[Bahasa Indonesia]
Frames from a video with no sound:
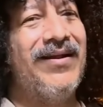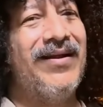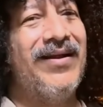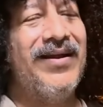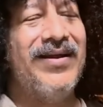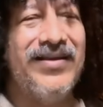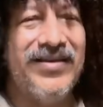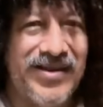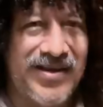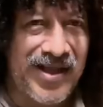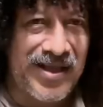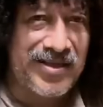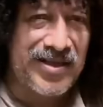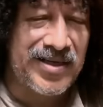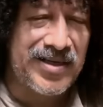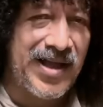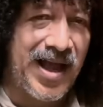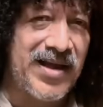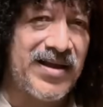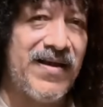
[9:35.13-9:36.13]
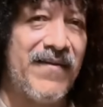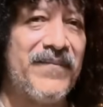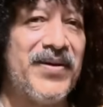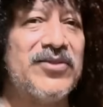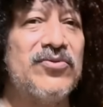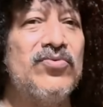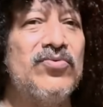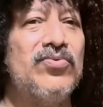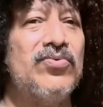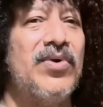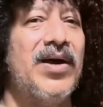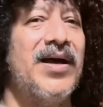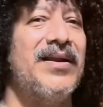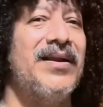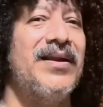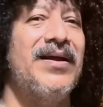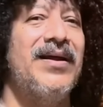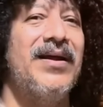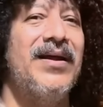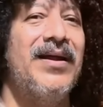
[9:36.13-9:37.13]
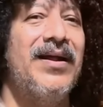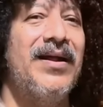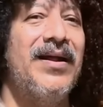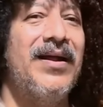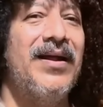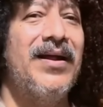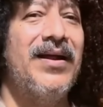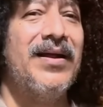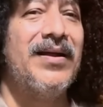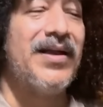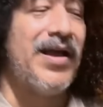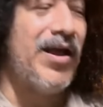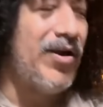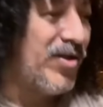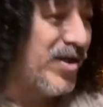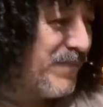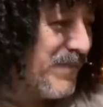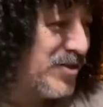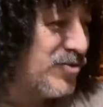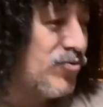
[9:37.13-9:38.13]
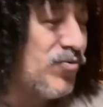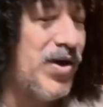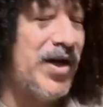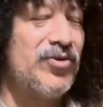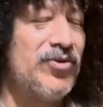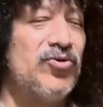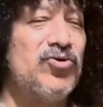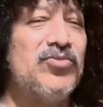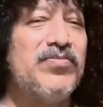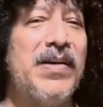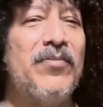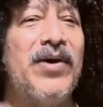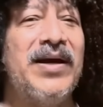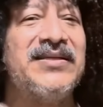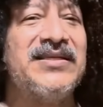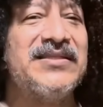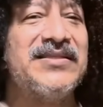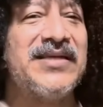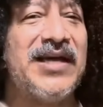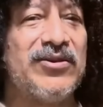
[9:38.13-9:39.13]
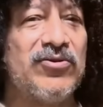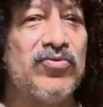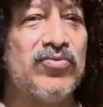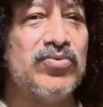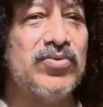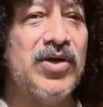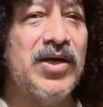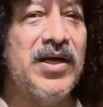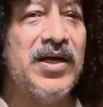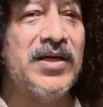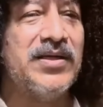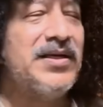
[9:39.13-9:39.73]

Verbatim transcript: Inilah keagama Tuhan. Kalau emang Tuhan tuh cuma mau ngasih satu,